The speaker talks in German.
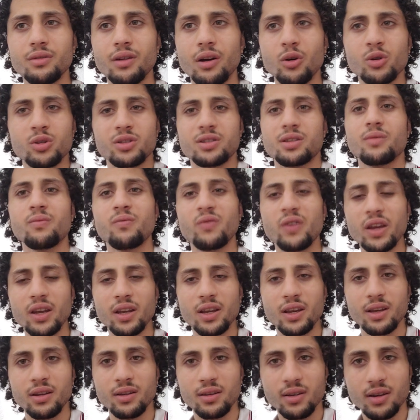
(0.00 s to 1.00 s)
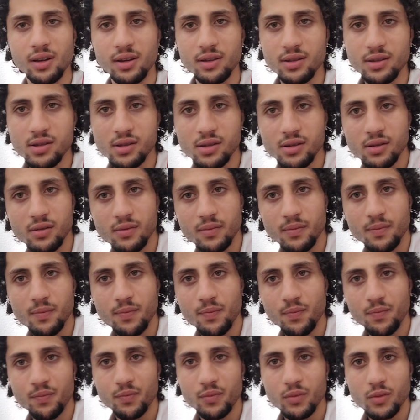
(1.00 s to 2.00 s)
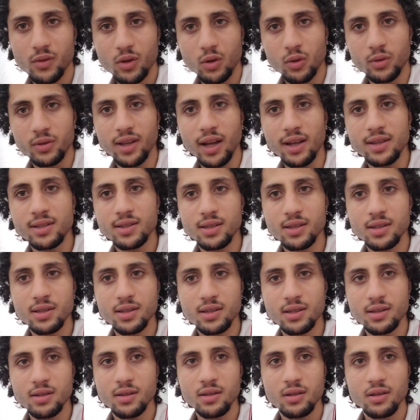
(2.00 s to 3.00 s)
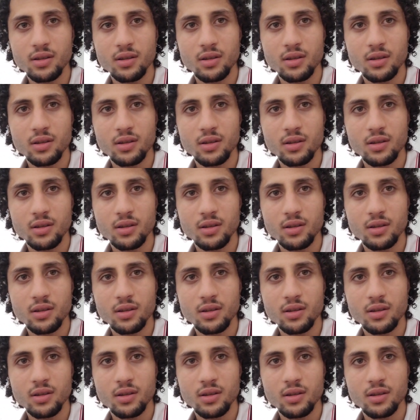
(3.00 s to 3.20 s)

aus dem Weg gehen kannst. Und das ist,